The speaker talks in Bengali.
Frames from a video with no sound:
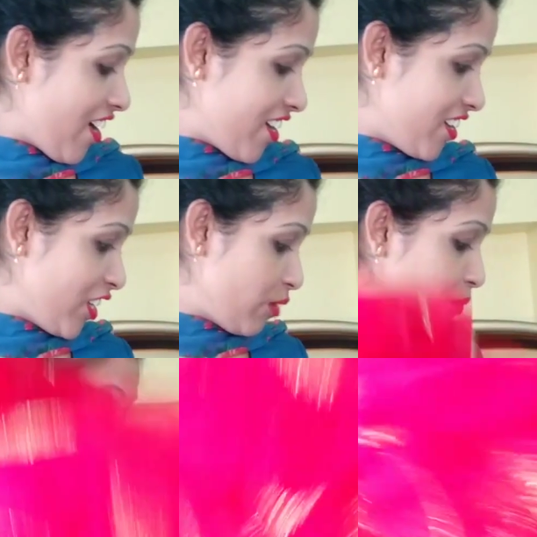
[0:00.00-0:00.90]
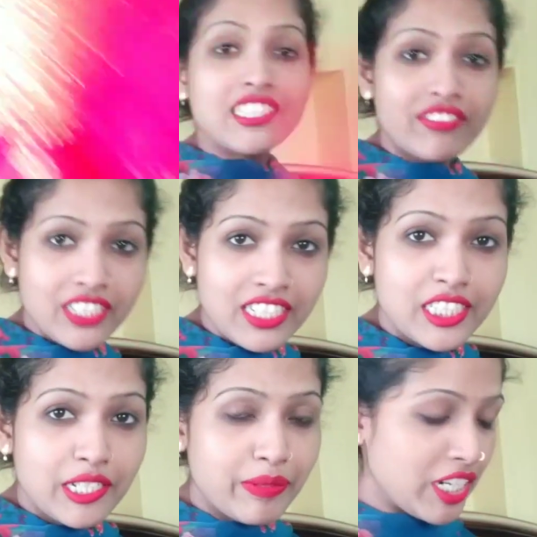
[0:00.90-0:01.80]
আর এরপর আছে রিসেপশনে
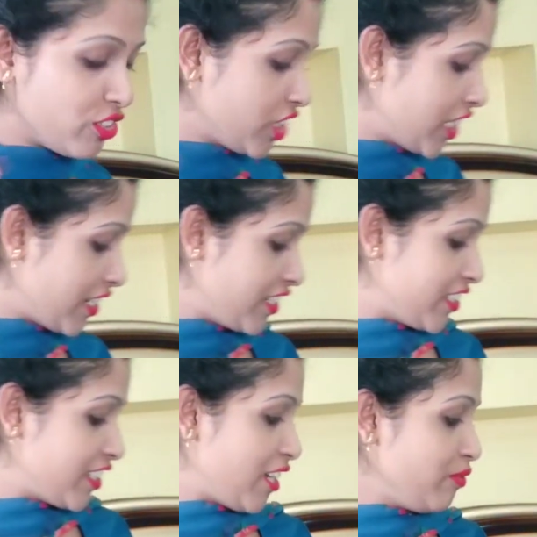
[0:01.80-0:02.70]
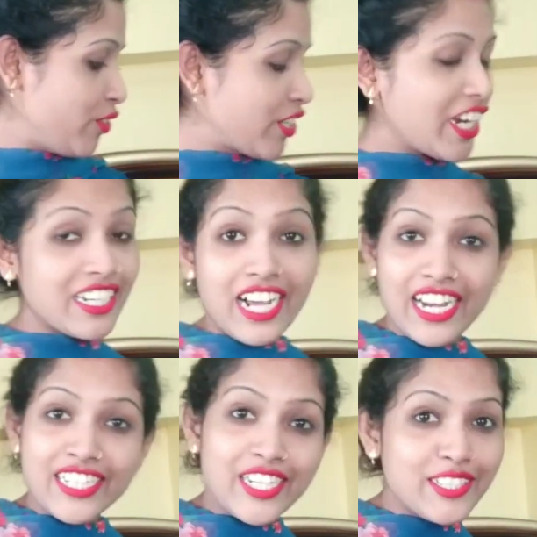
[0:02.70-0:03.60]
যে বেনারসিটা নিয়েছিলাম ওটার
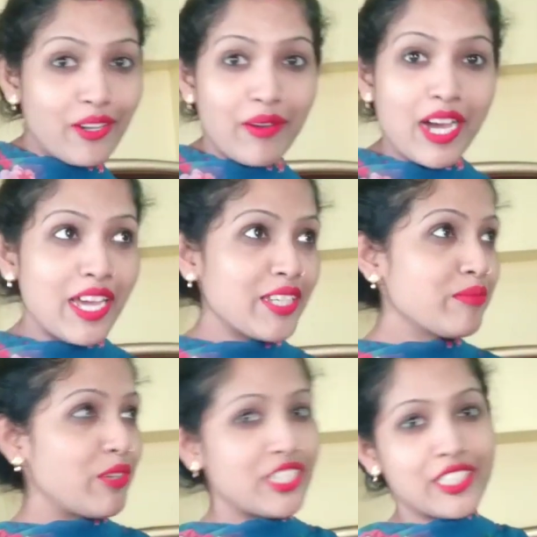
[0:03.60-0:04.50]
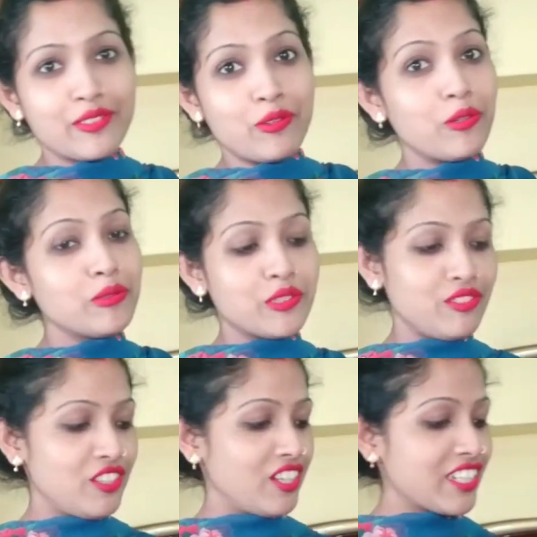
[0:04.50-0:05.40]
কালারটা সবাই বলেছে খুব
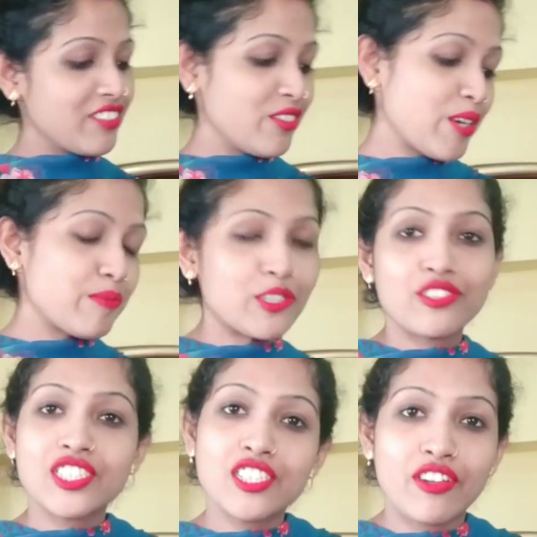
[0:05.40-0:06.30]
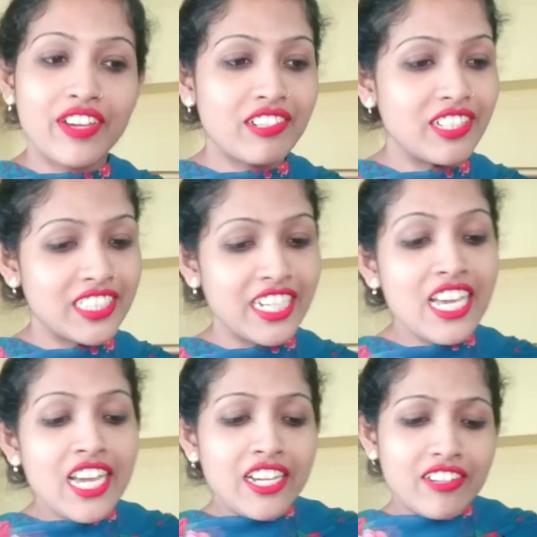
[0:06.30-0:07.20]
সুন্দর ওটার প্রশংসা সবাই করেছে
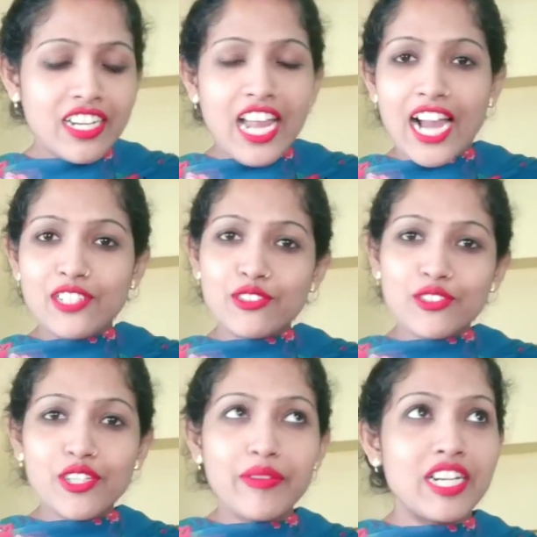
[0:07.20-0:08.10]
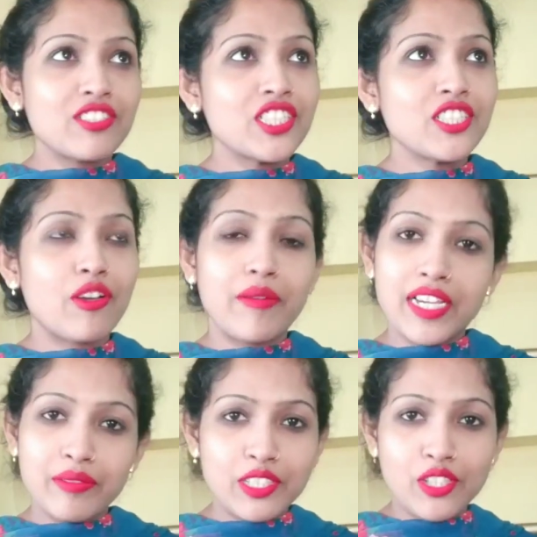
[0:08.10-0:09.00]
মানে লাল টুকটুকে বেনারসি
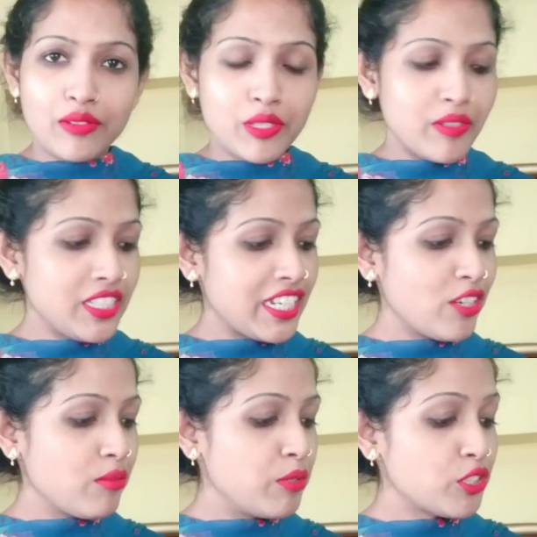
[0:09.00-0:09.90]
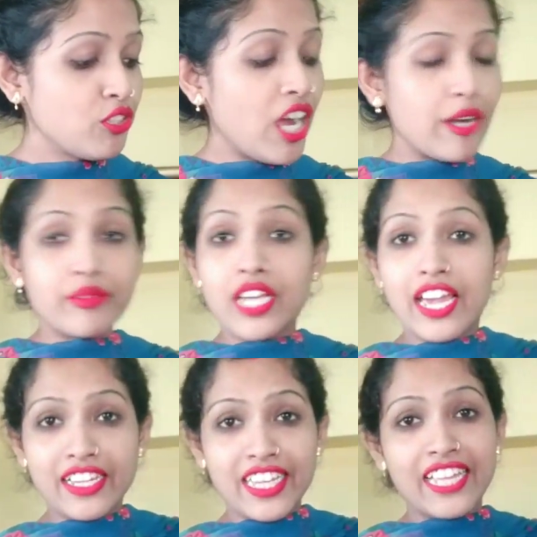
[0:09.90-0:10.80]
সবাই মানে সবসময় দেখে অভ্যস্ত আর
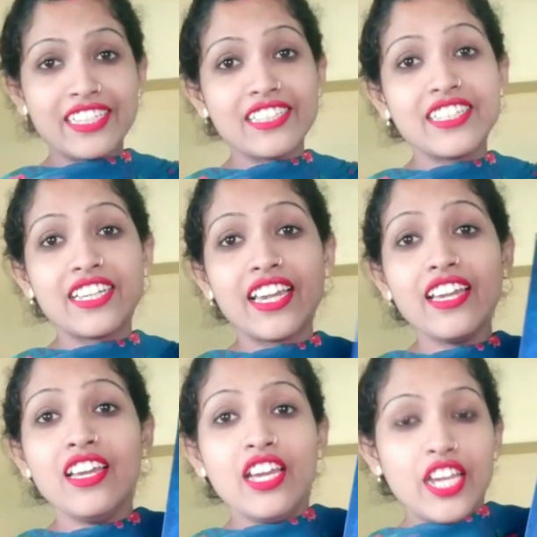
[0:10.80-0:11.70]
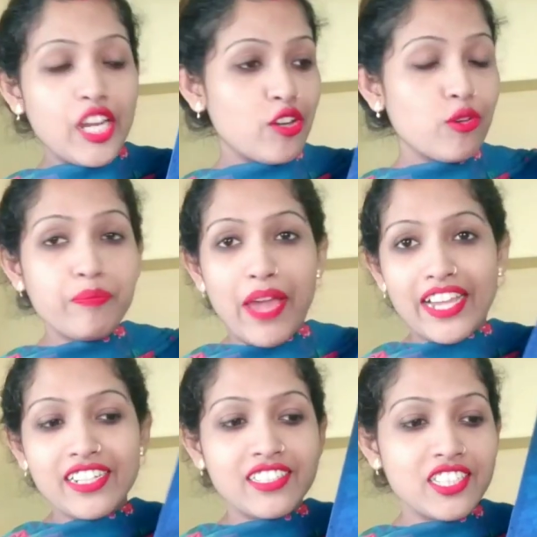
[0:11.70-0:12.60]
হ্যাঁ খ্যাতান থেকে এরকম
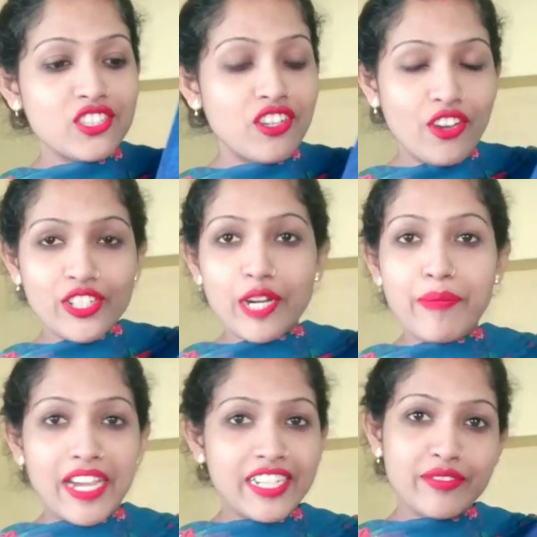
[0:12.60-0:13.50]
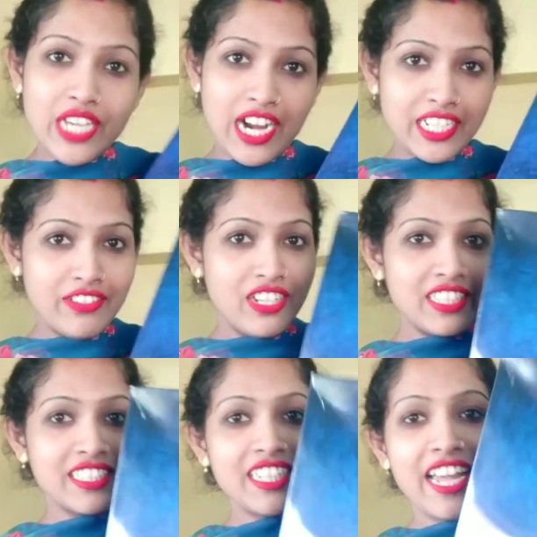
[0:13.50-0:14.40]
প্যাকেট দিয়েছিল ওটার প্যাকেট আমি হারিয়ে
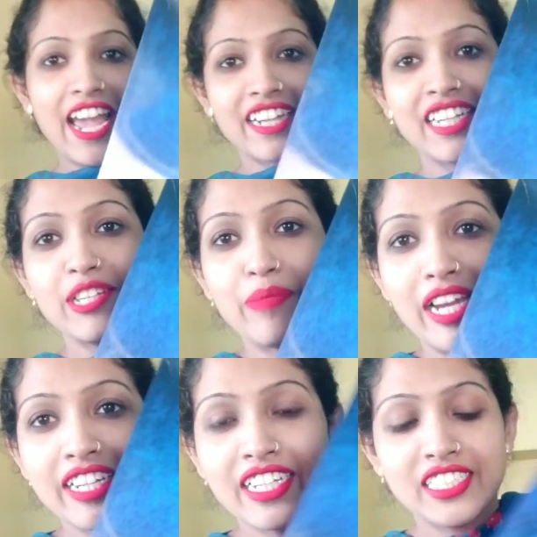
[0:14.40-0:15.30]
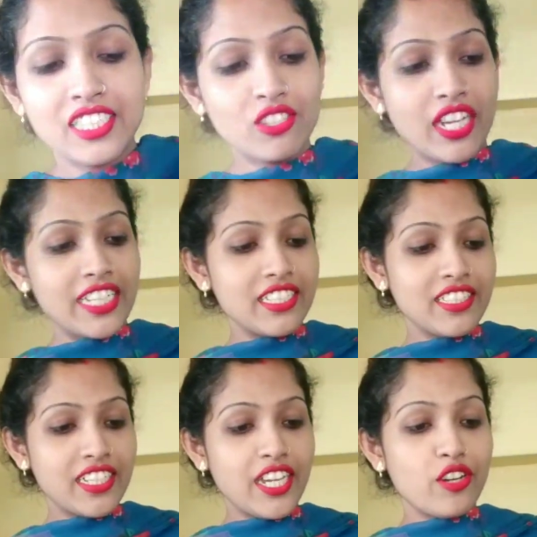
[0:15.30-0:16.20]
ফেলেছি একটারই প্যাকেট আছে তো খ্যাতান
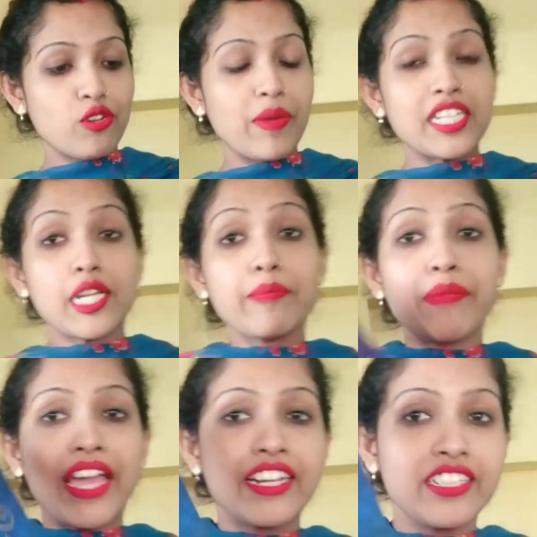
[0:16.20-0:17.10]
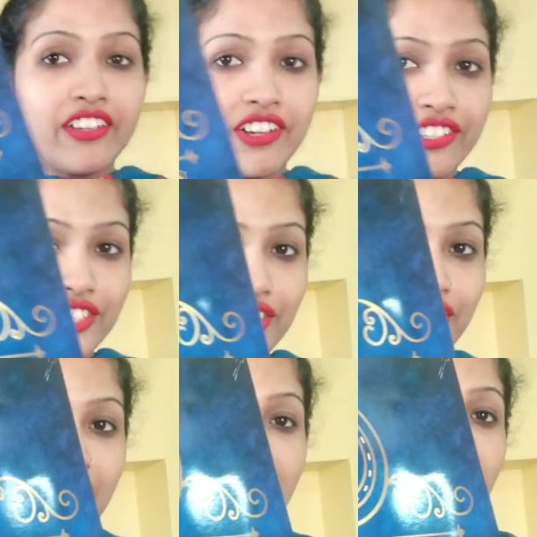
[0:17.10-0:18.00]
থেকে এরকম একটা প্যাকেট দেওয়া হয়েছিল
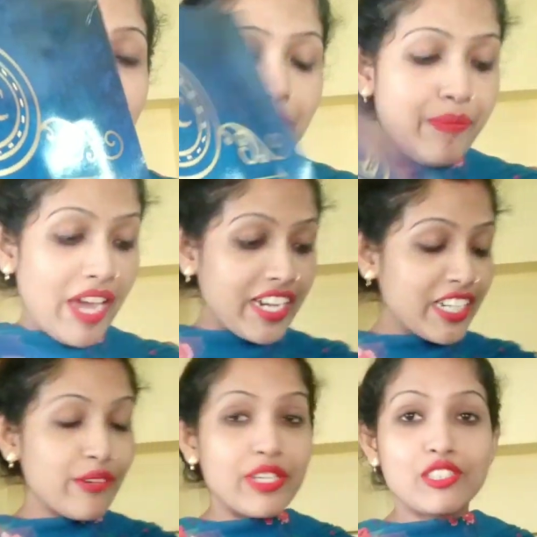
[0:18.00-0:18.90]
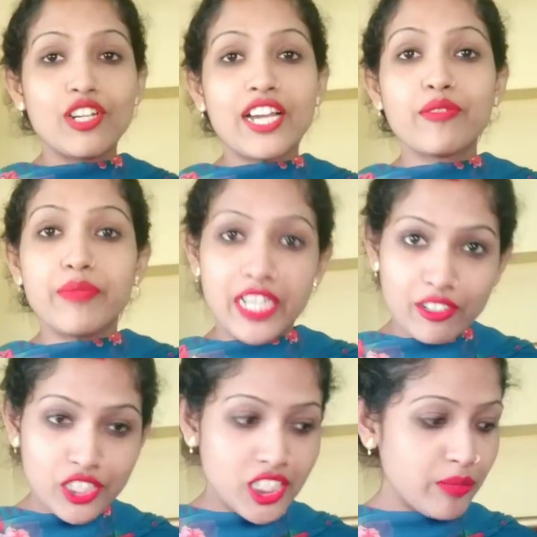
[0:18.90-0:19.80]
আর এই প্যাকেটের ভেতর এখন
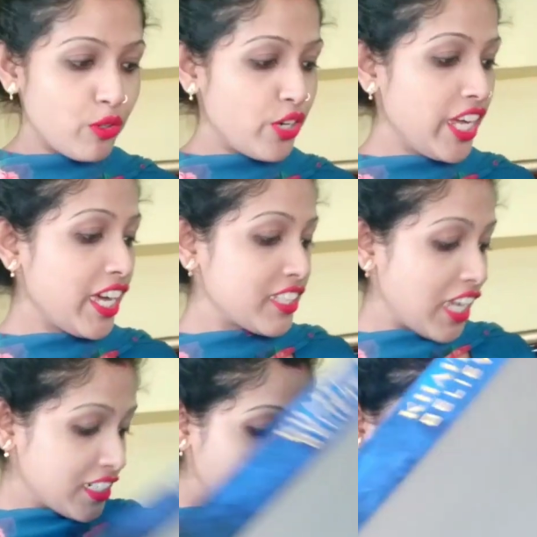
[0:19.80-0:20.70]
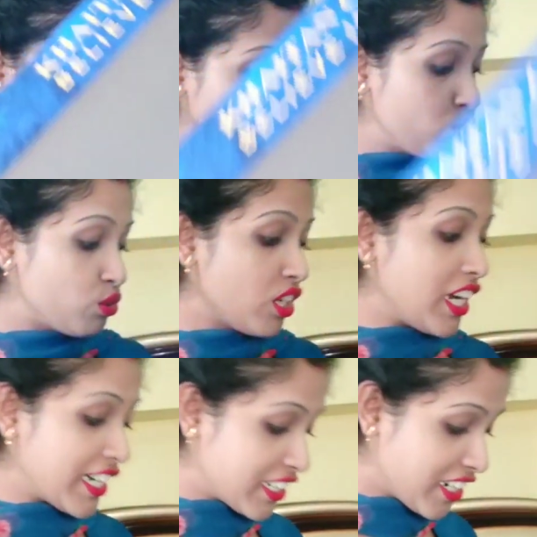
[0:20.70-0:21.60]
বেনারসি ভরে আর তার সাথে এখন দুটো
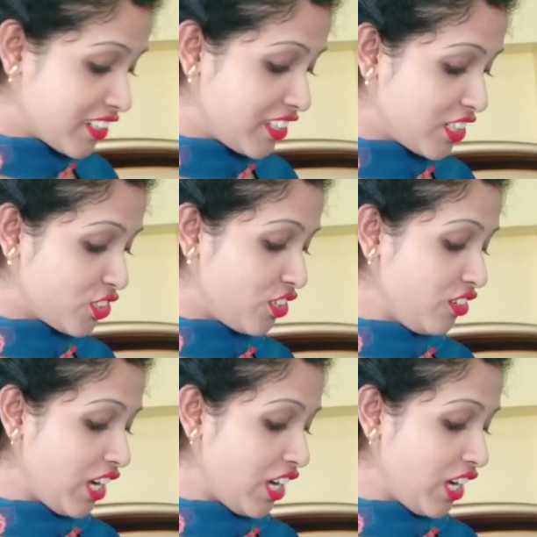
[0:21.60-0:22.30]
লাটকান দিয়েছিল